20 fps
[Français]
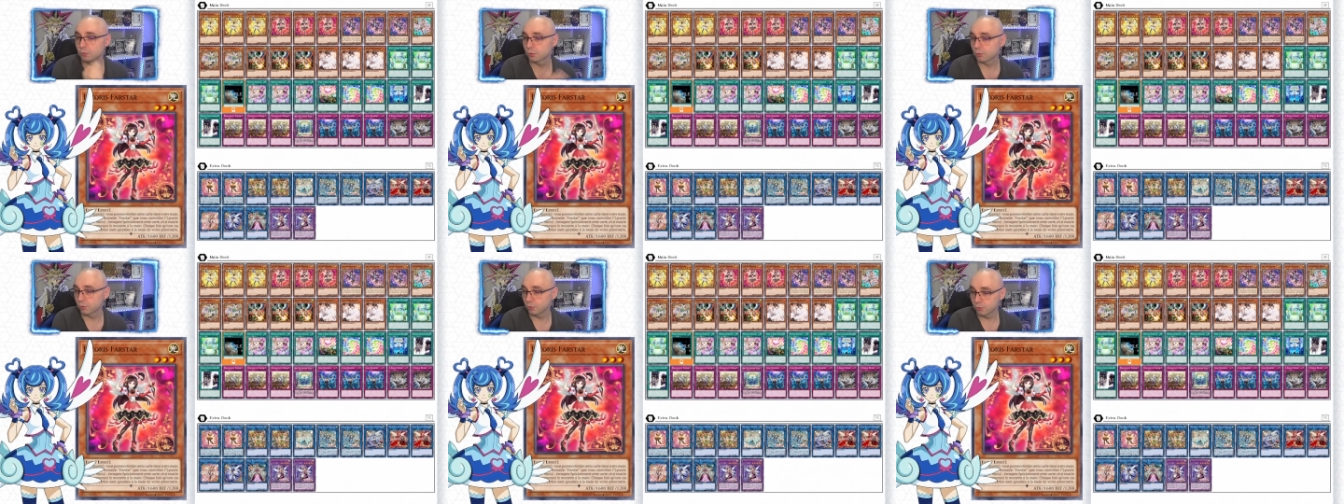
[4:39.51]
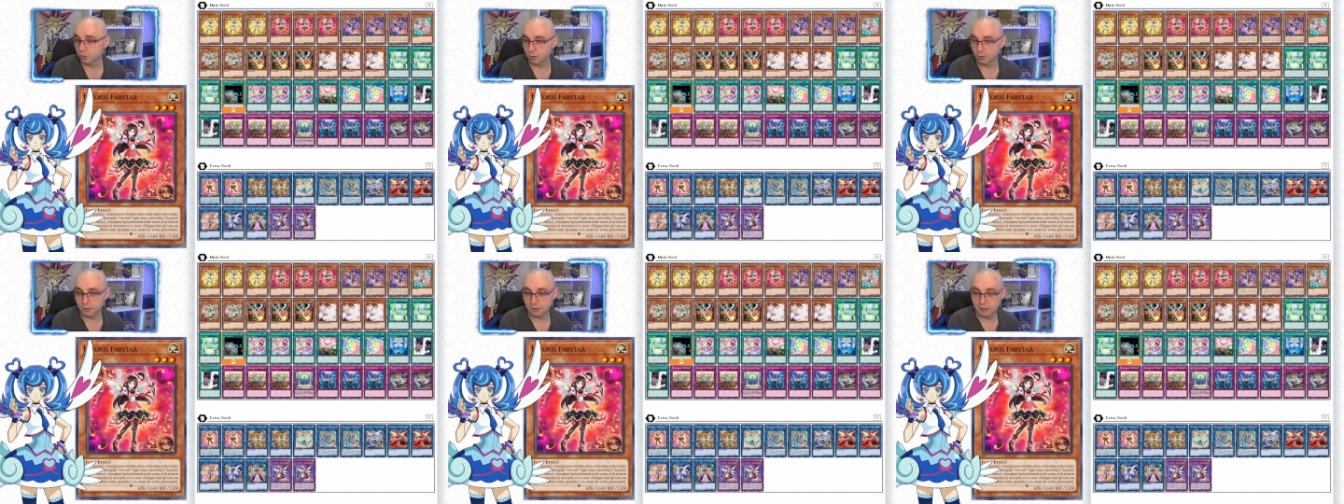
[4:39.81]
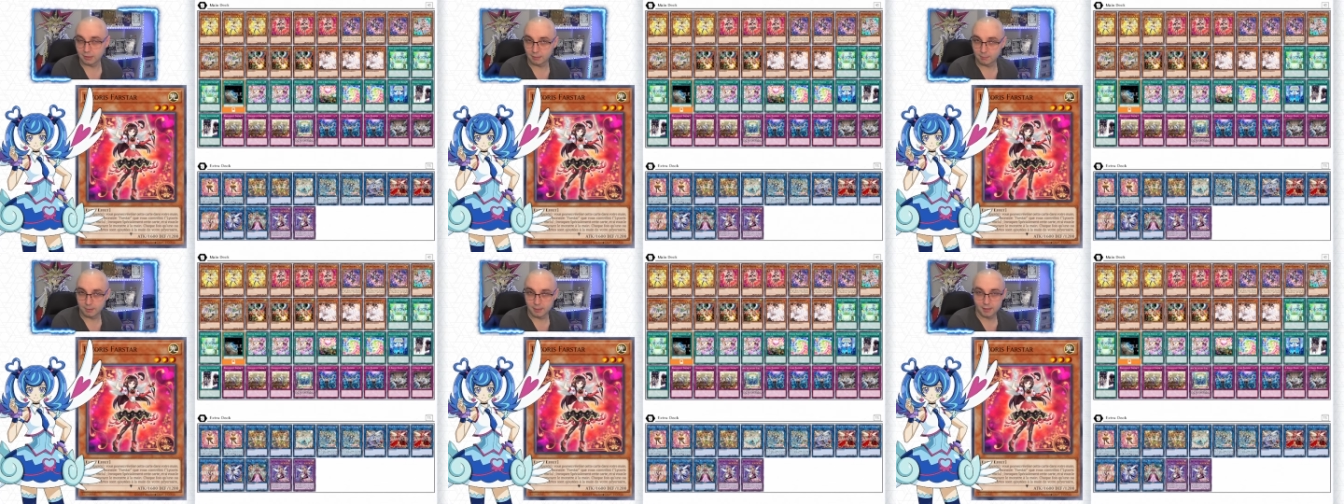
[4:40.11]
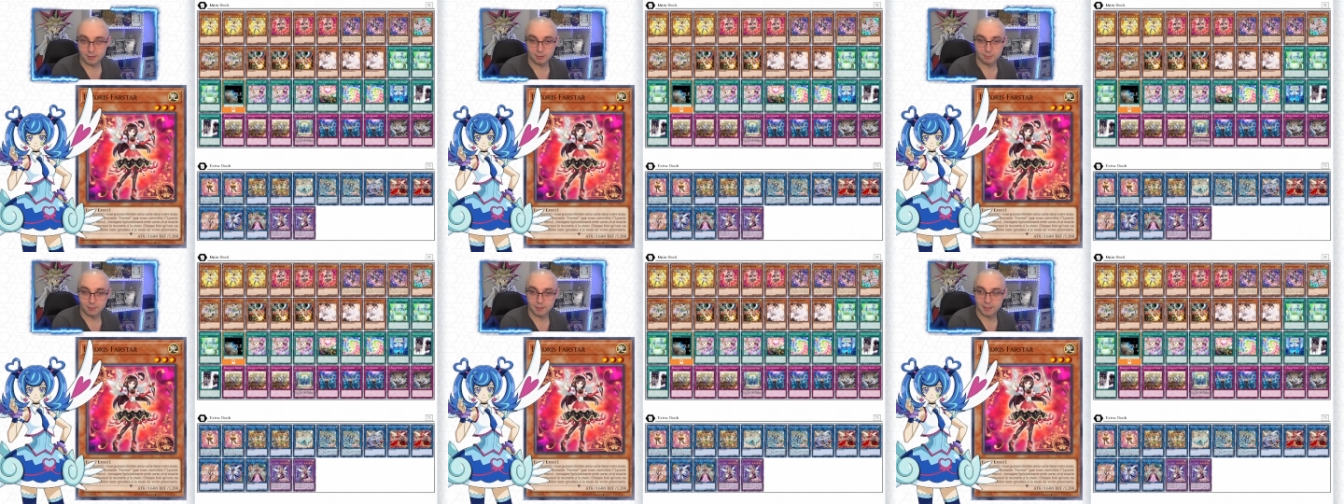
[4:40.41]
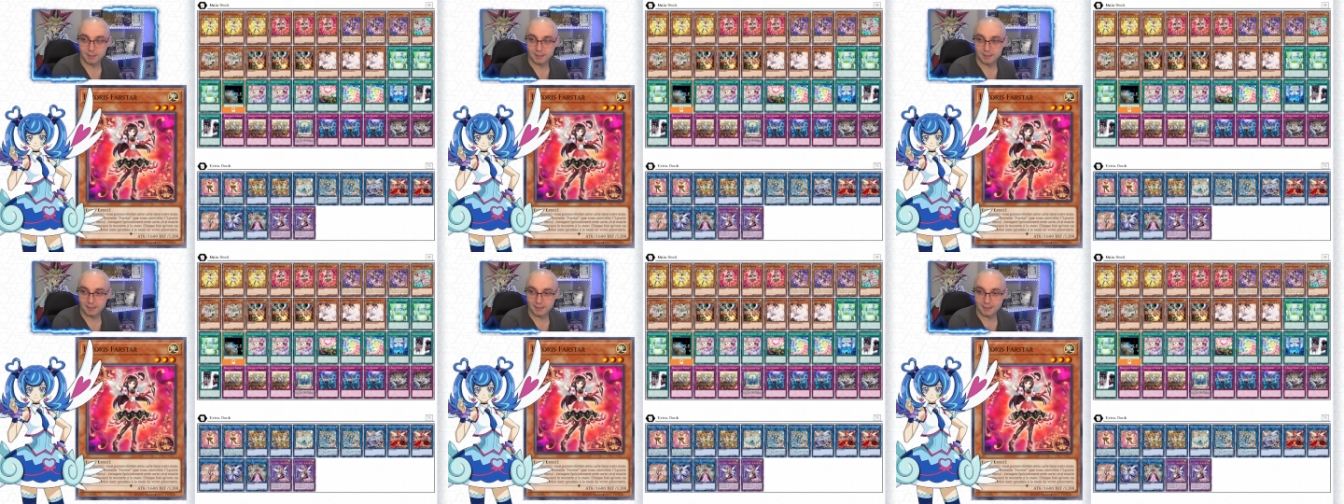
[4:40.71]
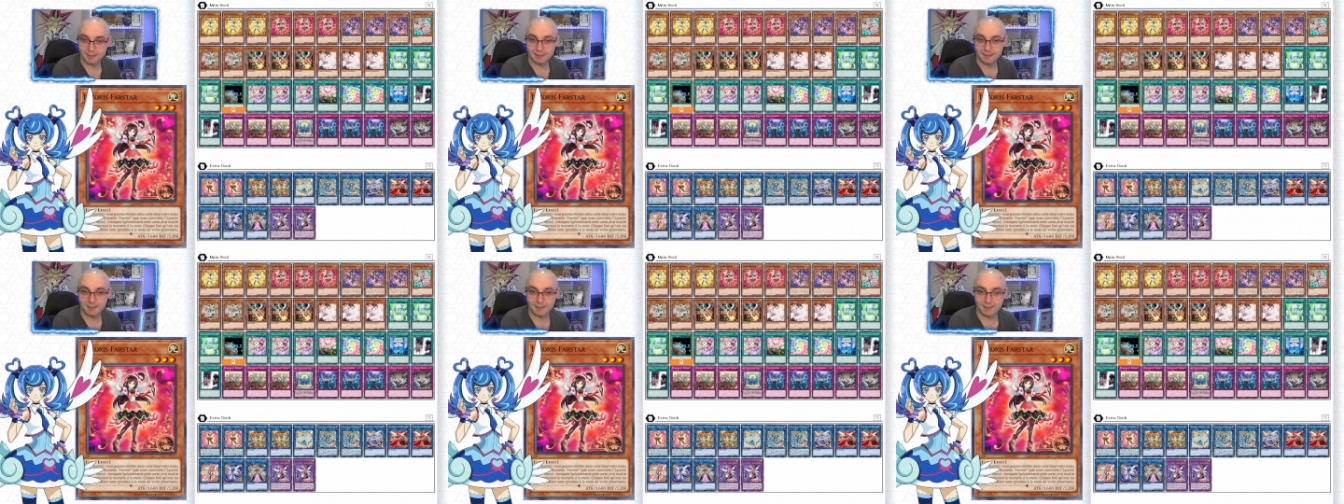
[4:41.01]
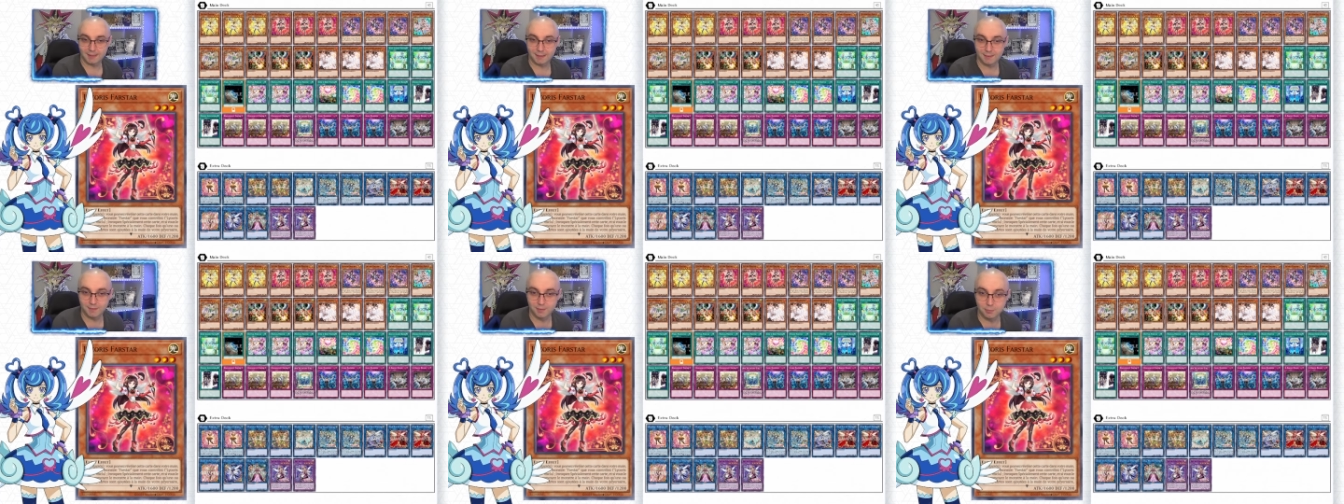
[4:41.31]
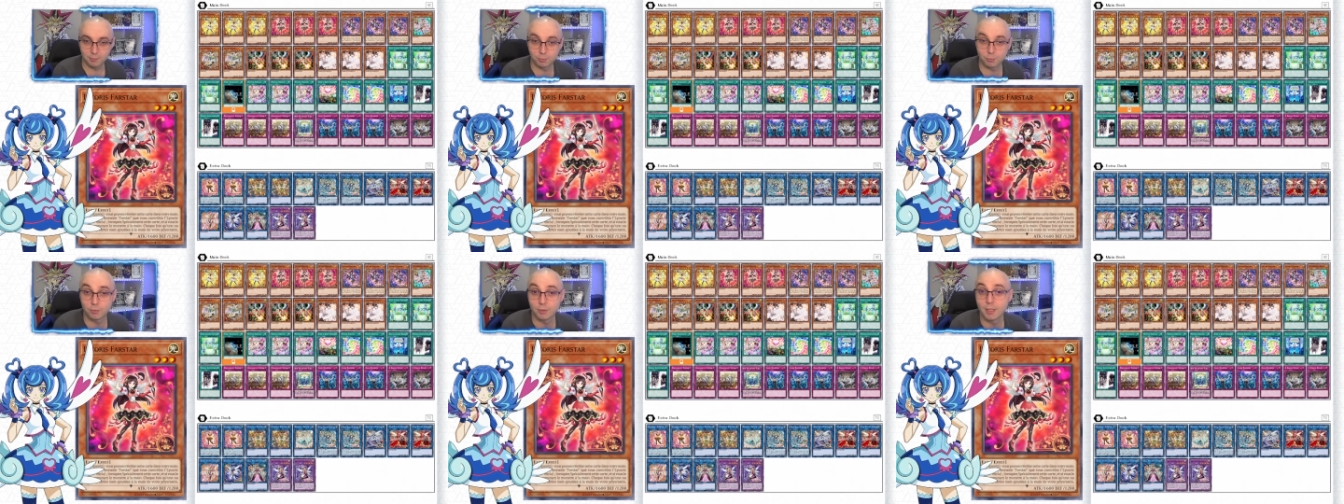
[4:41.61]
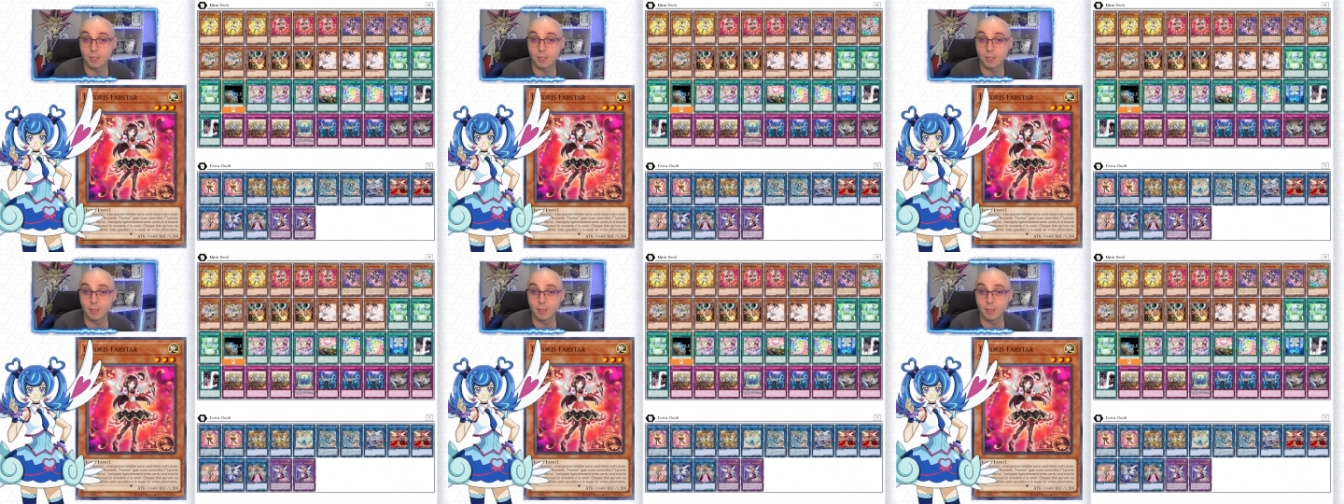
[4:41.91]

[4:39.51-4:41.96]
juste une candina, par exemple, et ça, c'est assez bon.